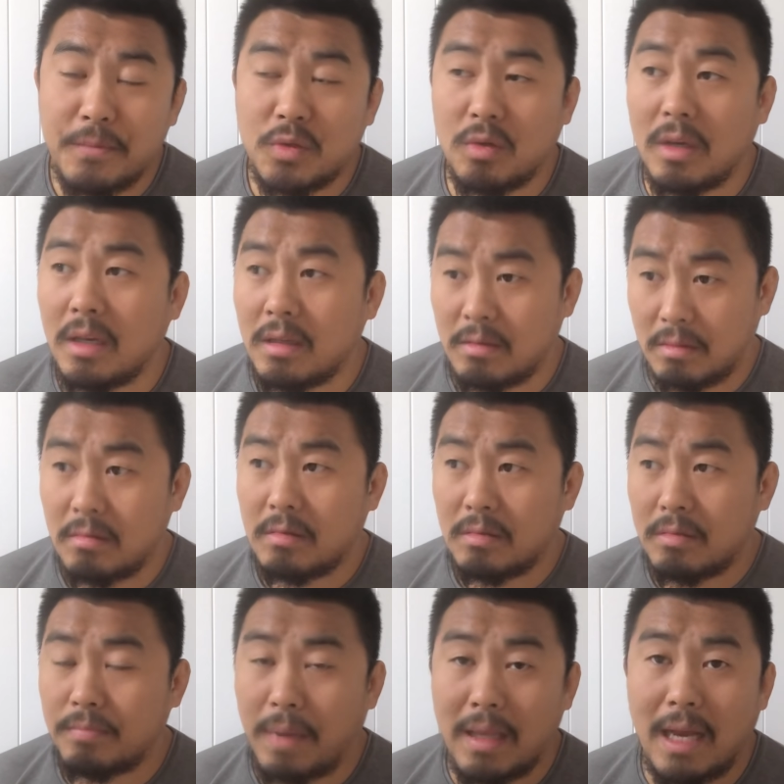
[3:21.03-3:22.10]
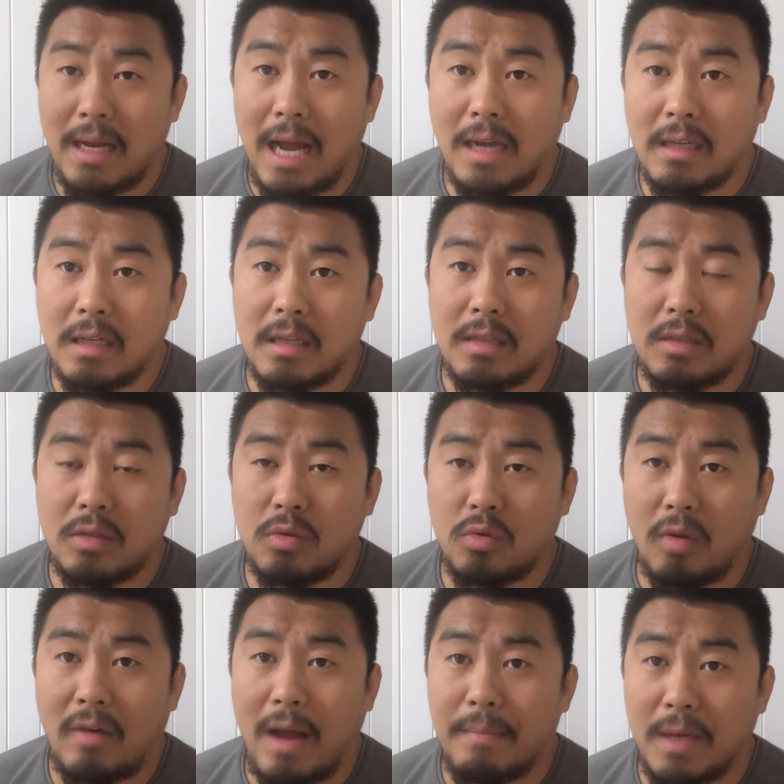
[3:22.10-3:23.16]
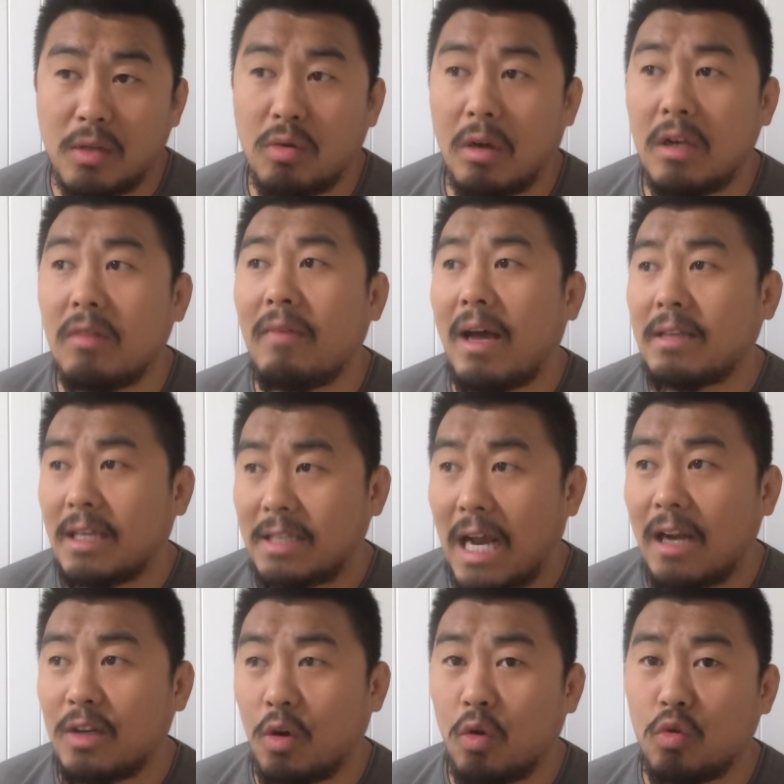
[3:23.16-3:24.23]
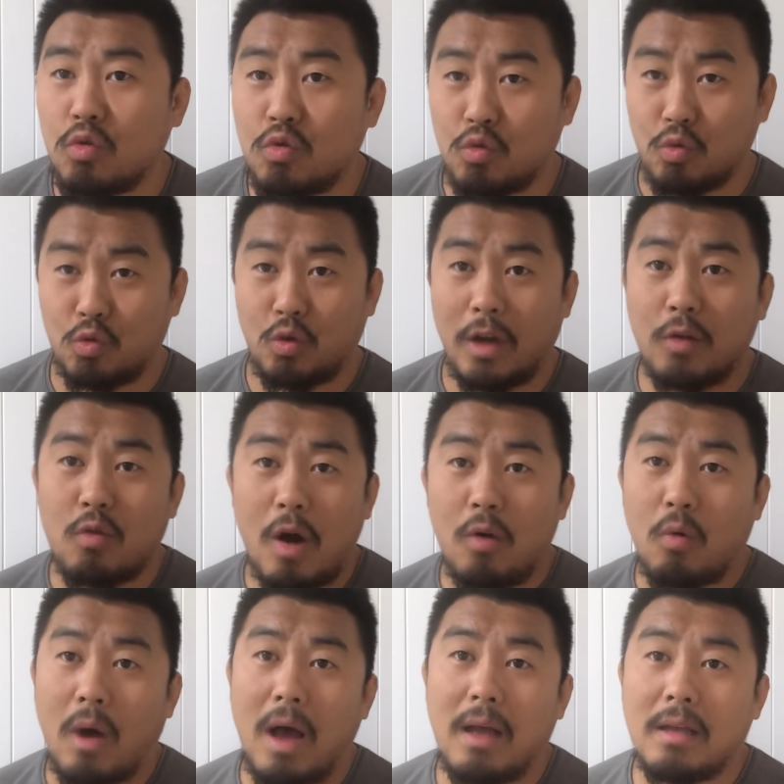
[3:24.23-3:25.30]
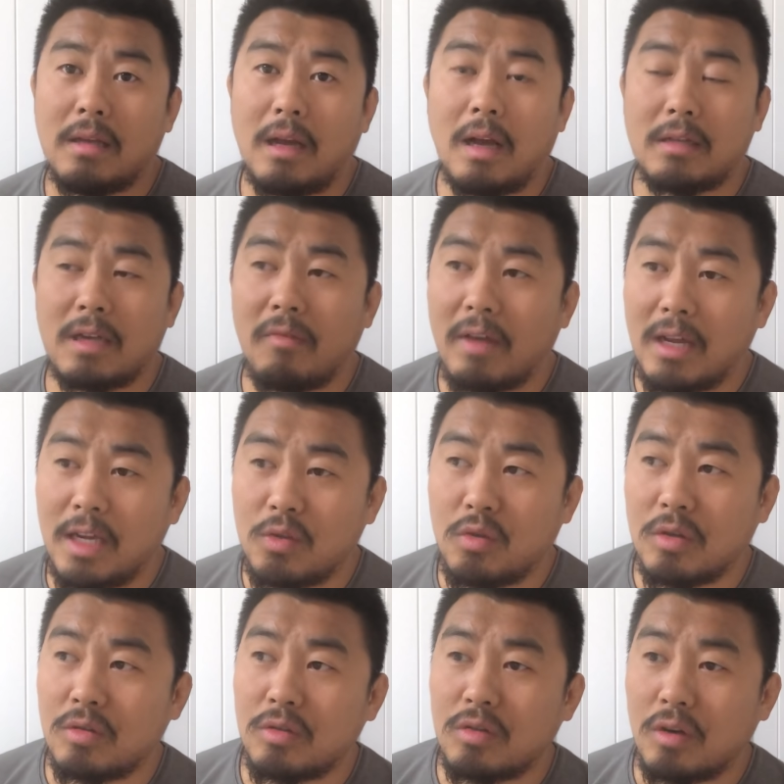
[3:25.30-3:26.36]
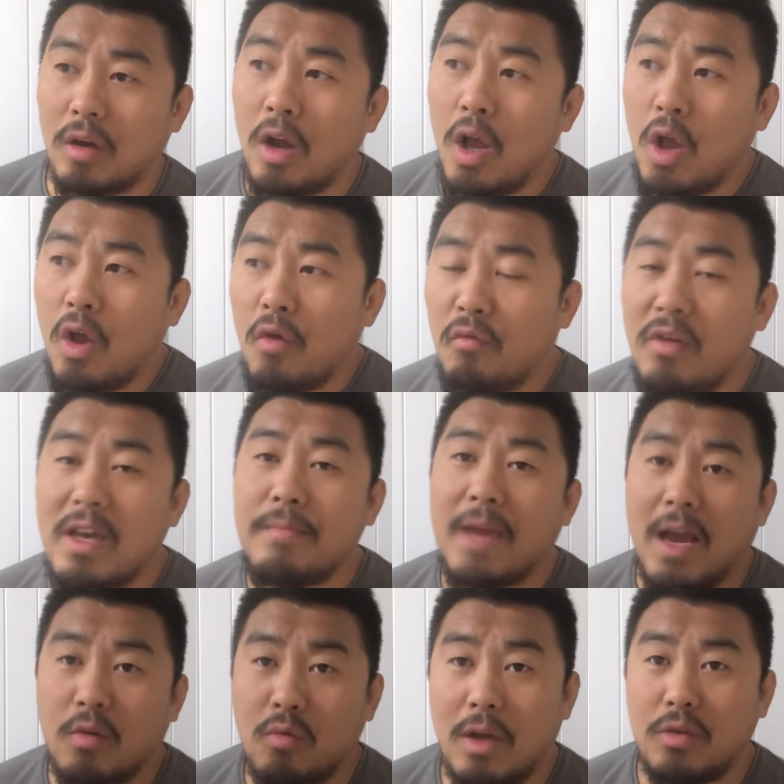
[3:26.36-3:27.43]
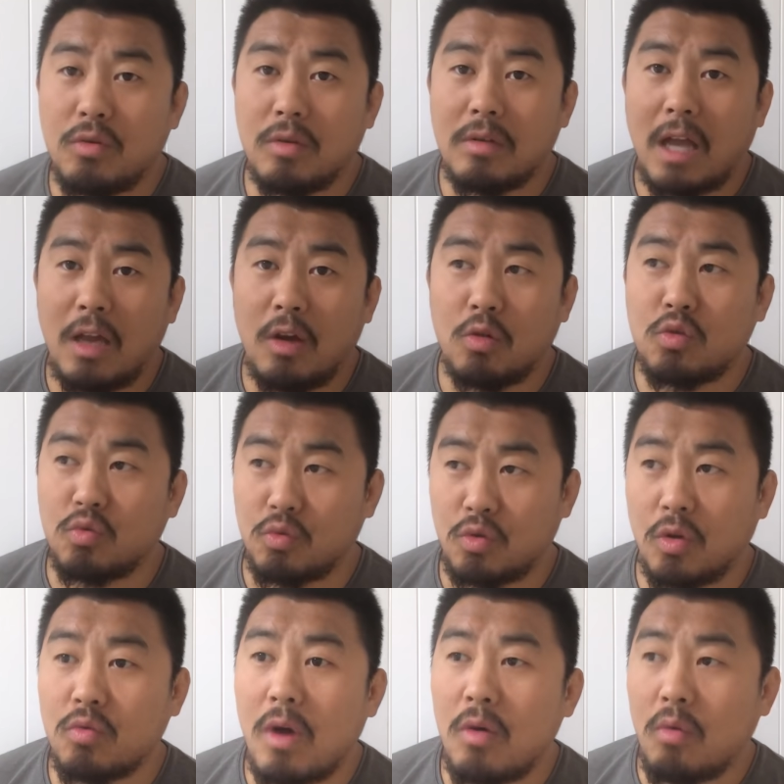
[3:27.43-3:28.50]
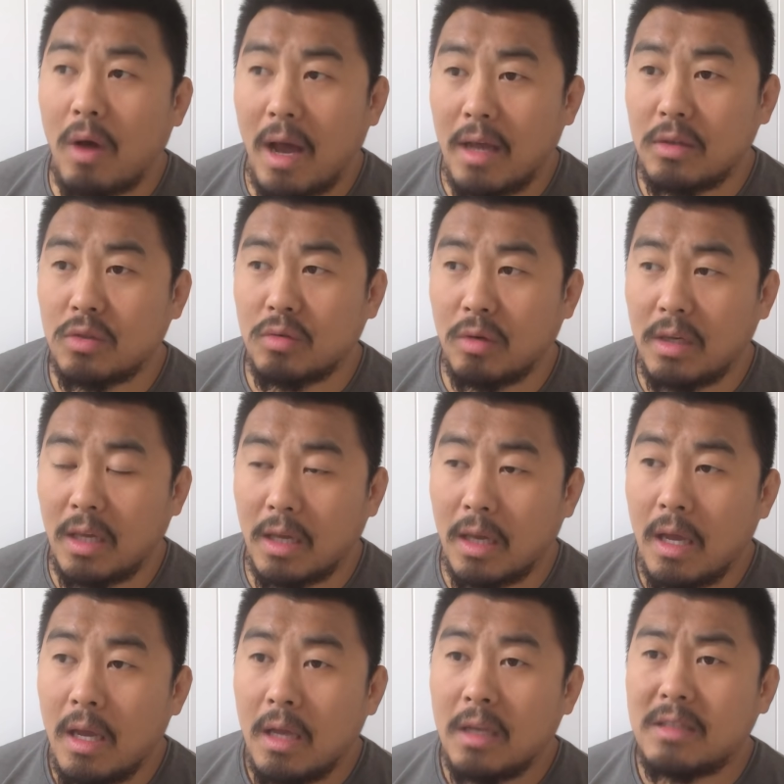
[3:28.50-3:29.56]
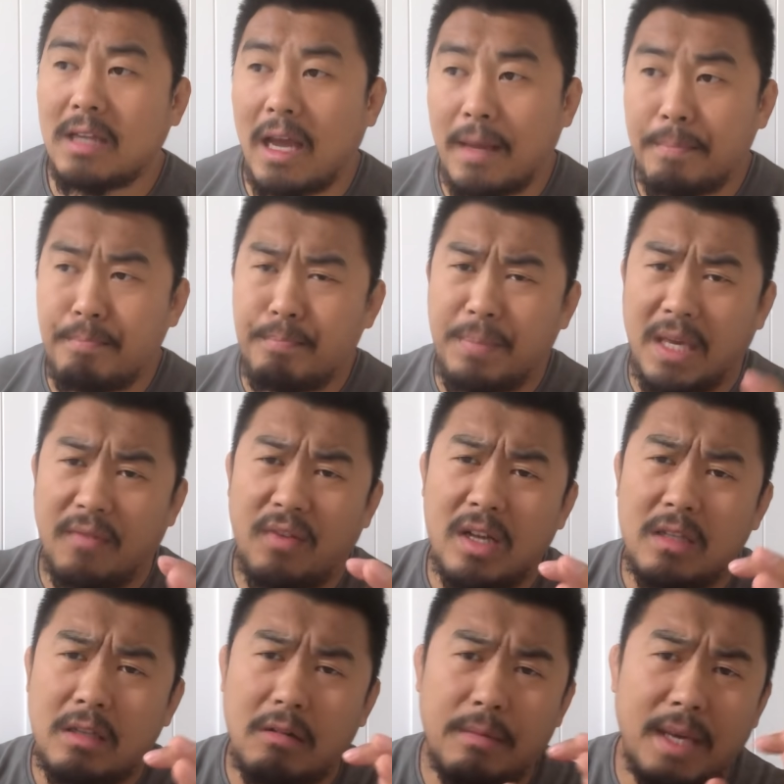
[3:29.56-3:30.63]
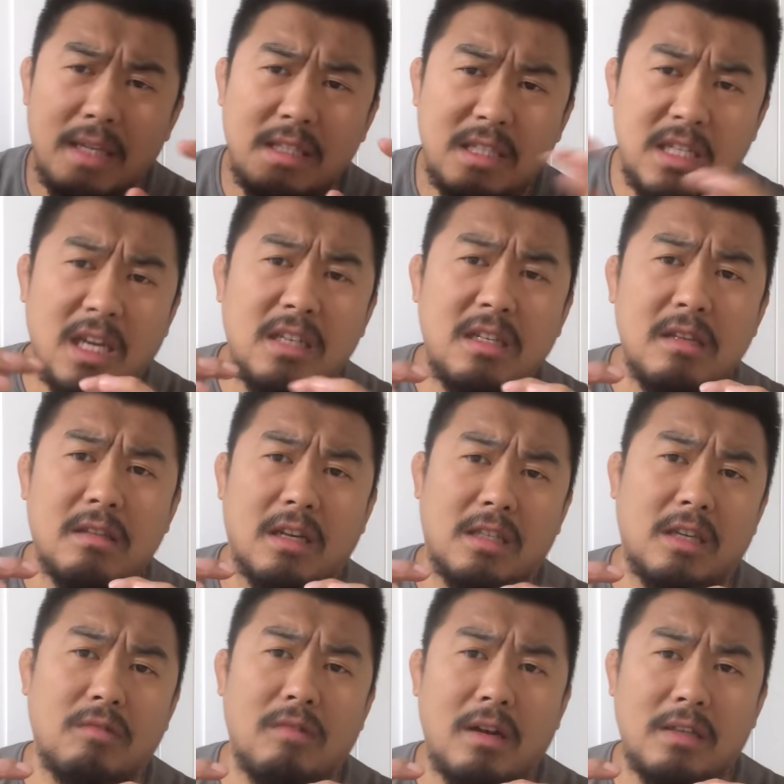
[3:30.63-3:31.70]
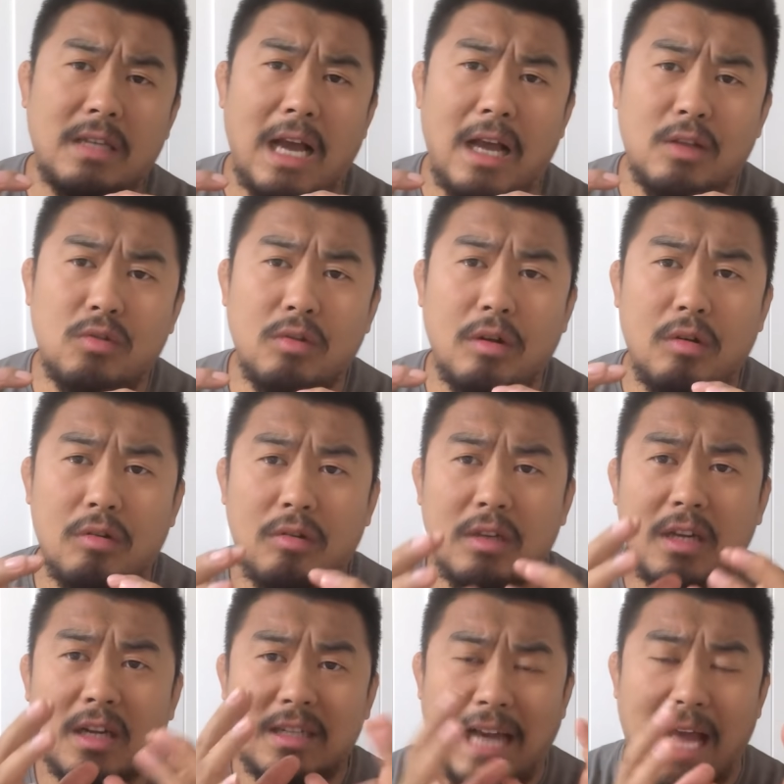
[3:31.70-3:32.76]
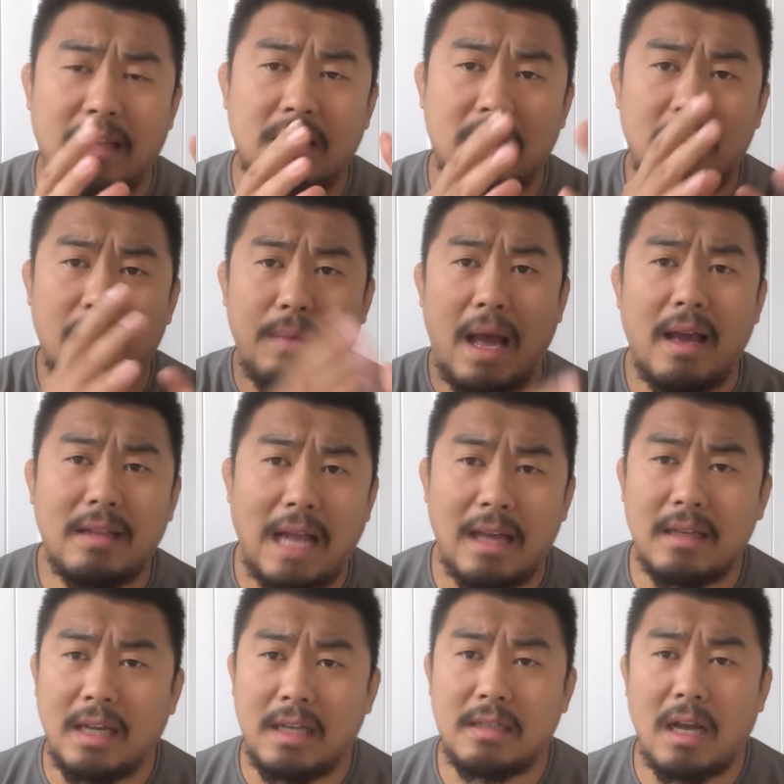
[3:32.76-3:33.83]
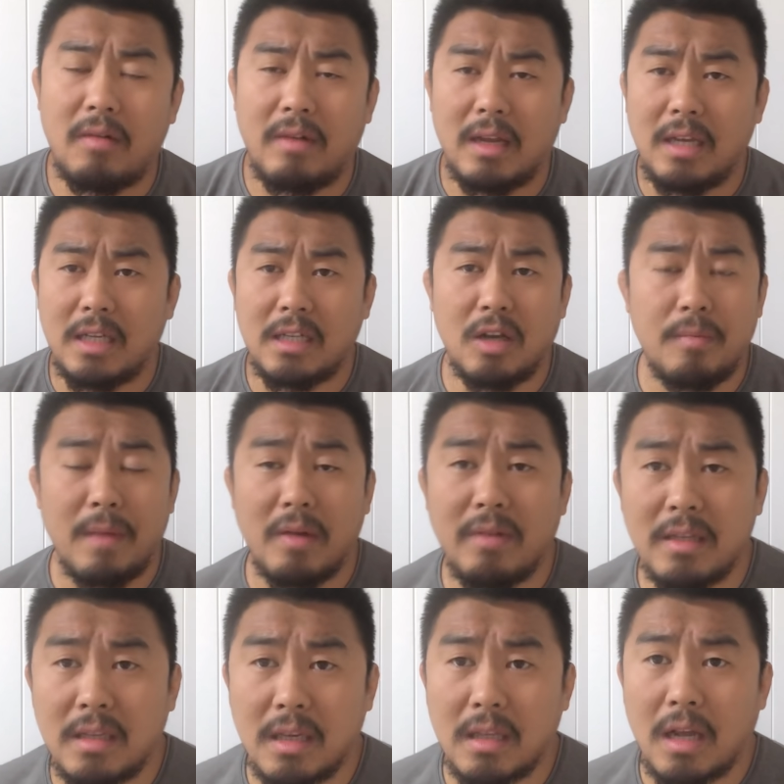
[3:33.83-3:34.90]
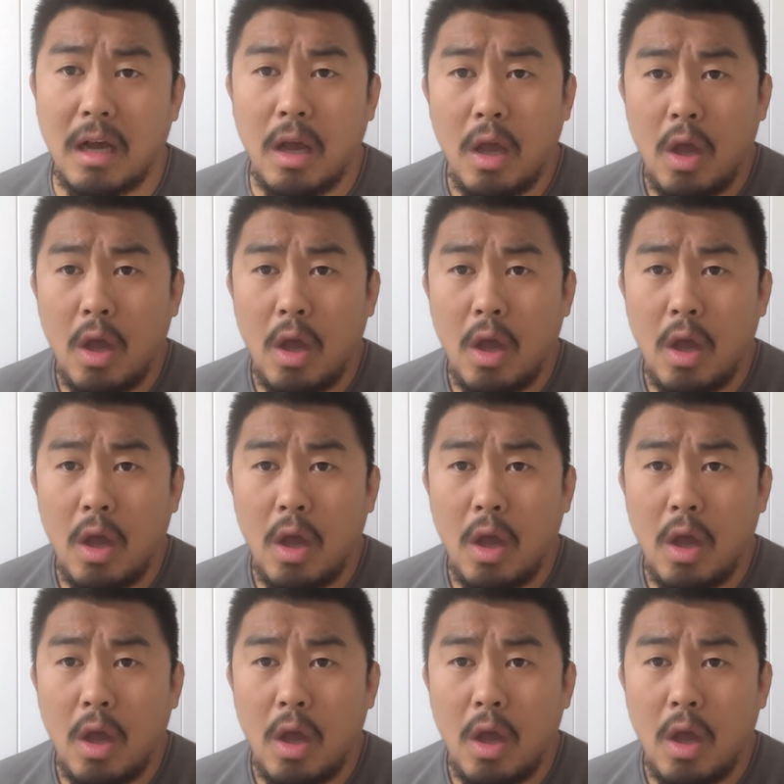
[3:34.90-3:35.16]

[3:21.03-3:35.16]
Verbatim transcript: 所以白大拿这个做法没错。另外再加上有主角光环啊，张伟丽确实是卫冕冠军，她有主角光环，所以在比分特别接近的情况下，最后有一个感情的牌打了给张伟丽，这个没问题的。